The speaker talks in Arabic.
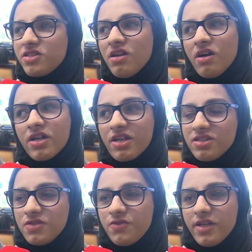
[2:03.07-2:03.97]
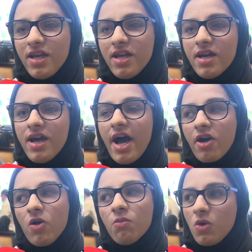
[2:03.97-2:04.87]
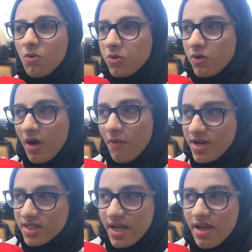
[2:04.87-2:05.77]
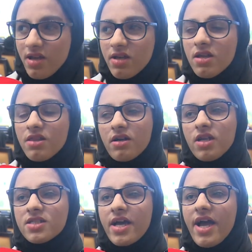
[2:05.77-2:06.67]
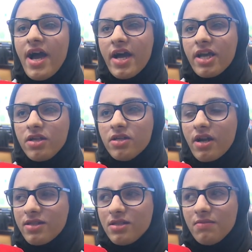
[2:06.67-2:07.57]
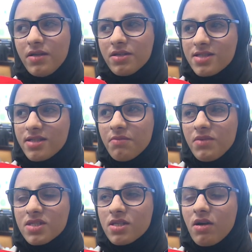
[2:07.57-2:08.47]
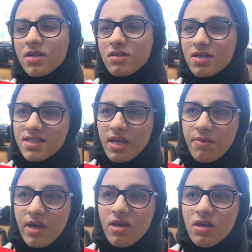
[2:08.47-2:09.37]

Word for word: اللي أنا كنت فيه حق أمي وأبوي أول شيء ثاني شيء حق إدارة المدرسة مدرسة غازي القصيبي